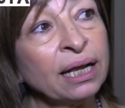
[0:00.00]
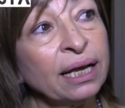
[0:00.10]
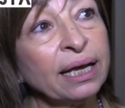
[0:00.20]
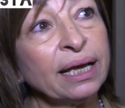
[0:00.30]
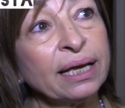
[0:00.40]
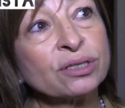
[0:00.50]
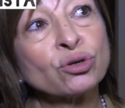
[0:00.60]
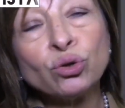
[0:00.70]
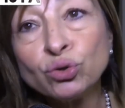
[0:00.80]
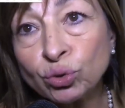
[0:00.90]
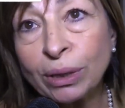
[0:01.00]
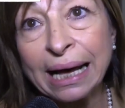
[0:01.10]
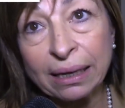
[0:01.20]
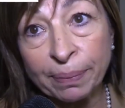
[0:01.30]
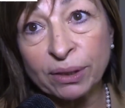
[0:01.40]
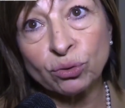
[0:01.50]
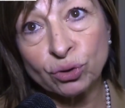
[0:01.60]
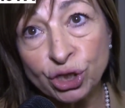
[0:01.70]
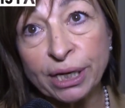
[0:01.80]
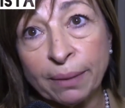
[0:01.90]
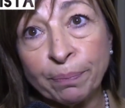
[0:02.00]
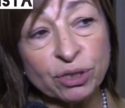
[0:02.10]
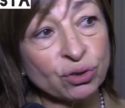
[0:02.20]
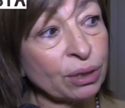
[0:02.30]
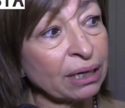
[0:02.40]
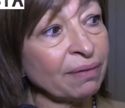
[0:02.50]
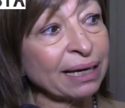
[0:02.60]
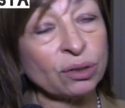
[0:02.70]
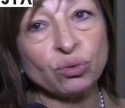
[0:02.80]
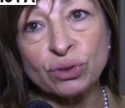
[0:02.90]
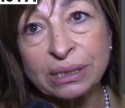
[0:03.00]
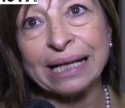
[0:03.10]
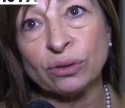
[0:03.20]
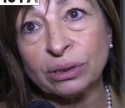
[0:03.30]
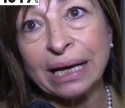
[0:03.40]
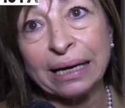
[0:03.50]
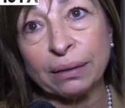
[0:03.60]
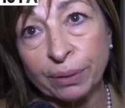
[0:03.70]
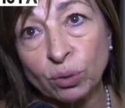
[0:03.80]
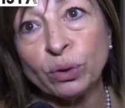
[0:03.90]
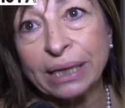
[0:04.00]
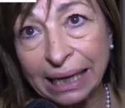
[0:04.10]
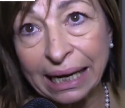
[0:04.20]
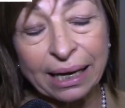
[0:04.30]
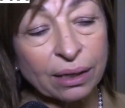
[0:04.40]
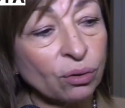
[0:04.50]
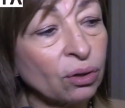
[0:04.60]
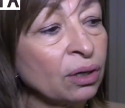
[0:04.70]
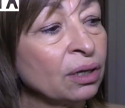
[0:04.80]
eh, scongiurare patologie che possono arrivare ad uno stadio tale per cui creano